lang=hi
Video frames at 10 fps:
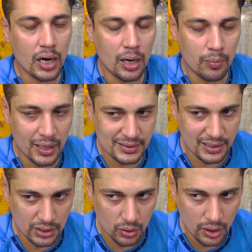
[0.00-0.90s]
आप आ
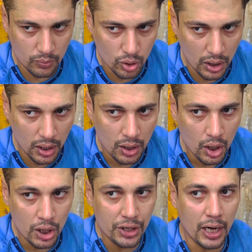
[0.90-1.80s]
सकते हो अलहमदिल्ला
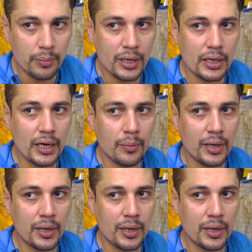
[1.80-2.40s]
टाइमिंग है